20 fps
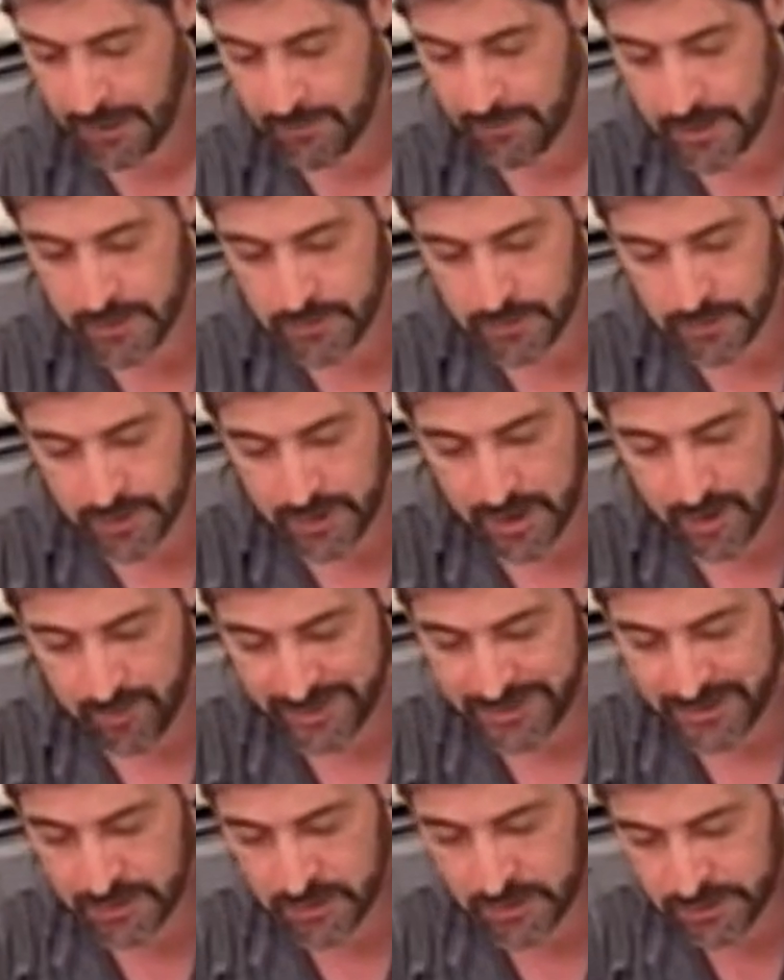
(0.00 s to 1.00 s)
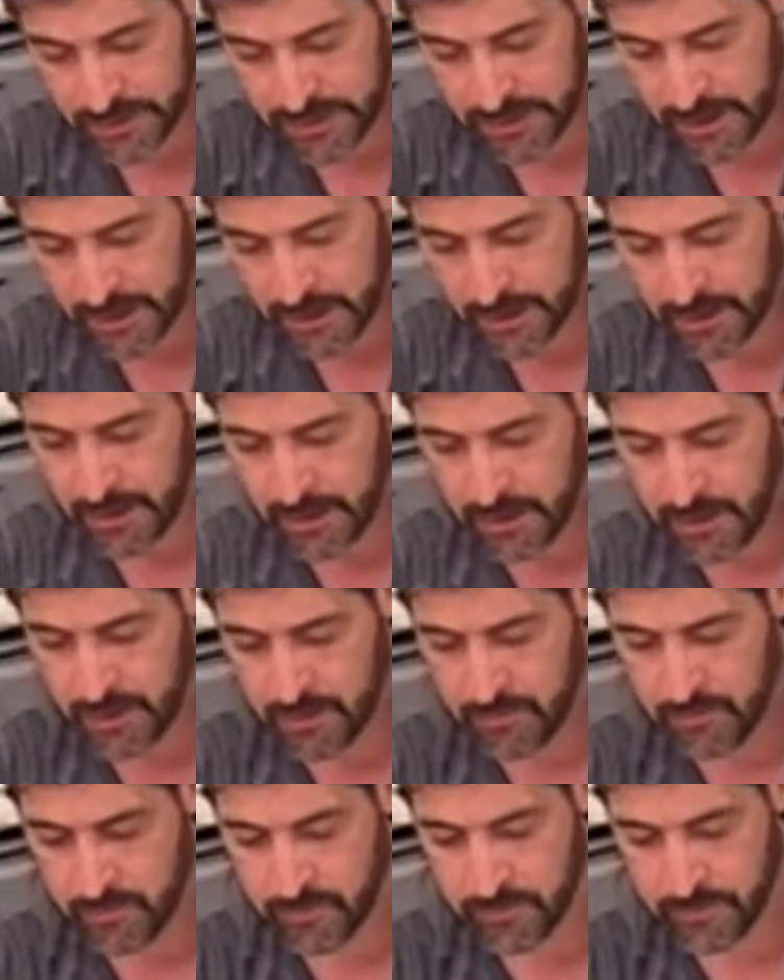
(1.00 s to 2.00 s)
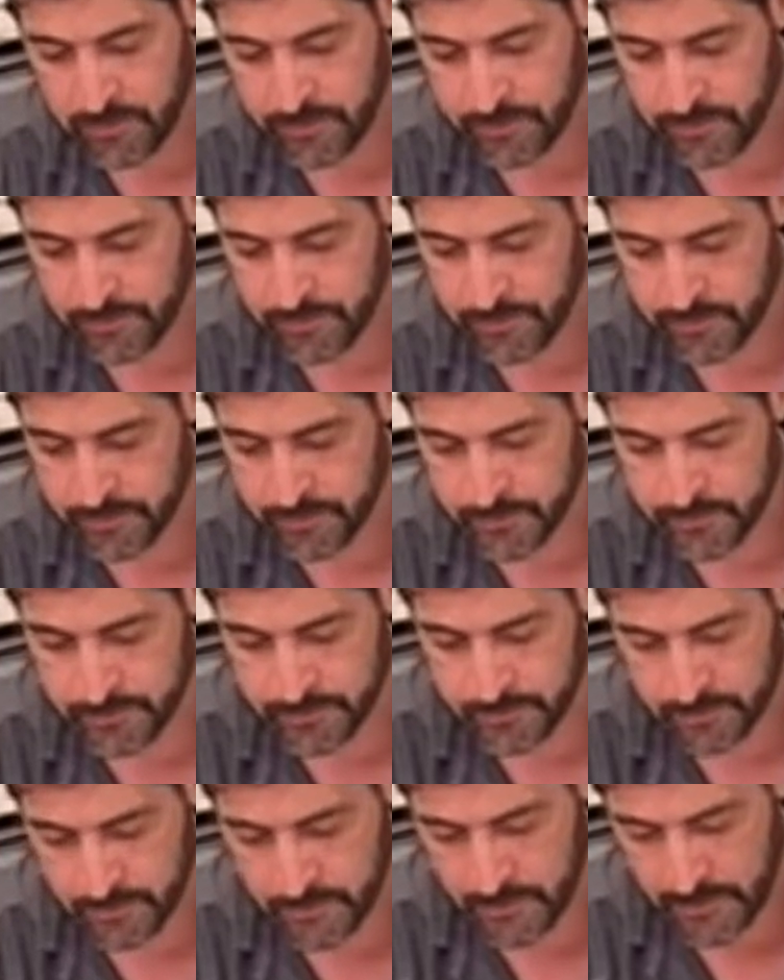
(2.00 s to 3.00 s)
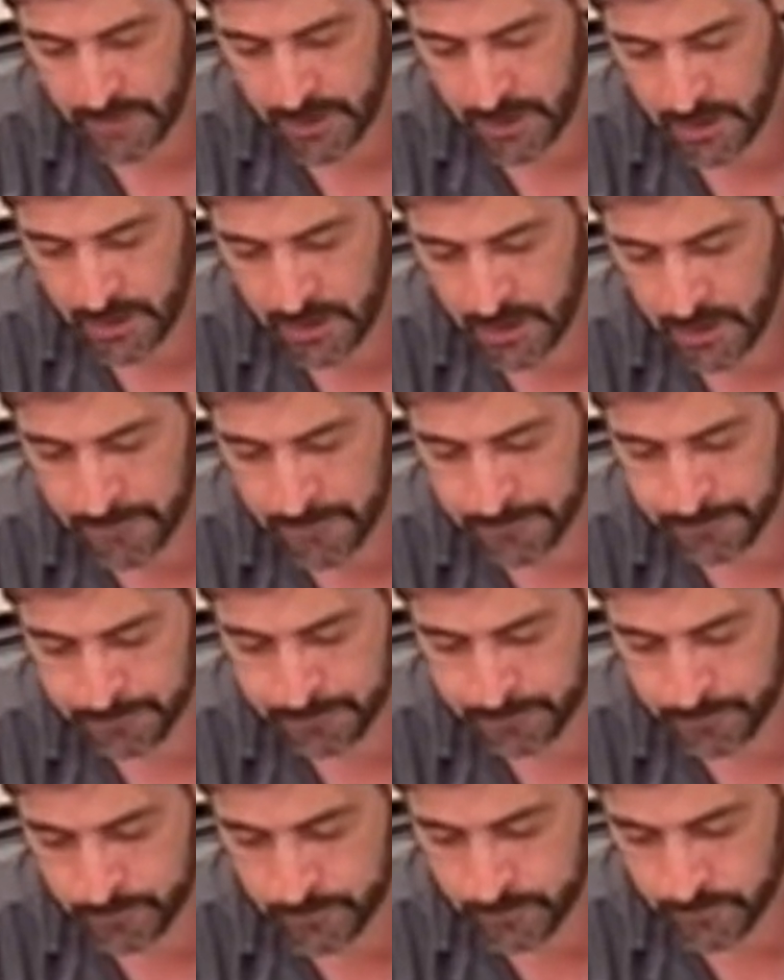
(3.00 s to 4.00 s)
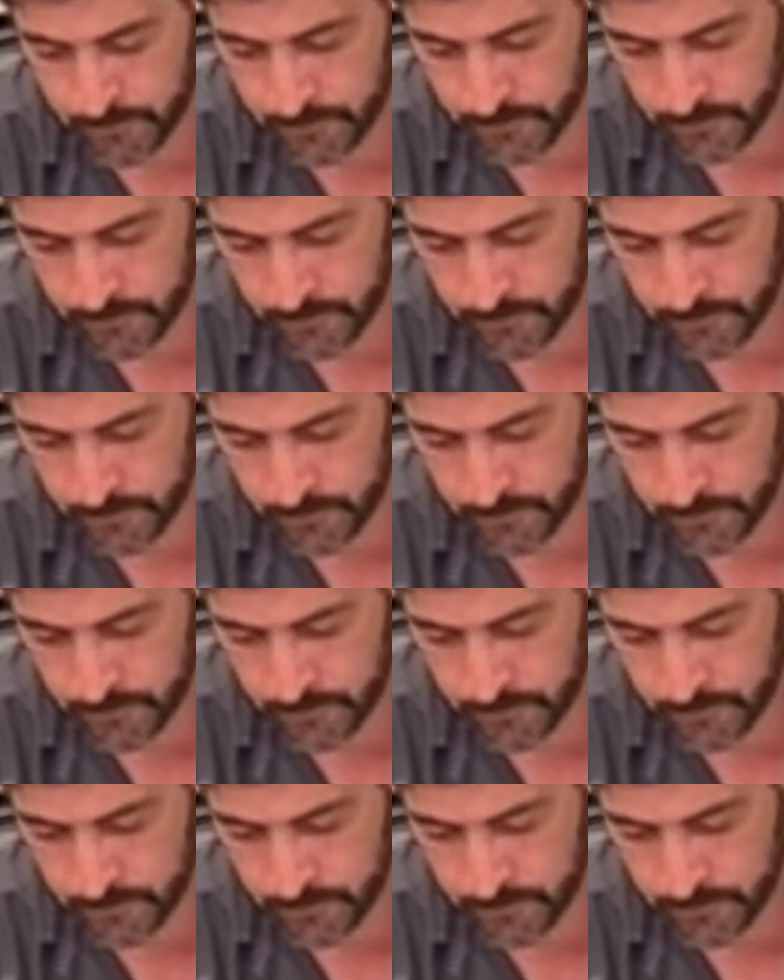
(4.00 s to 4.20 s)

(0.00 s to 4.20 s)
hablando sobre la Patagonia, en, em,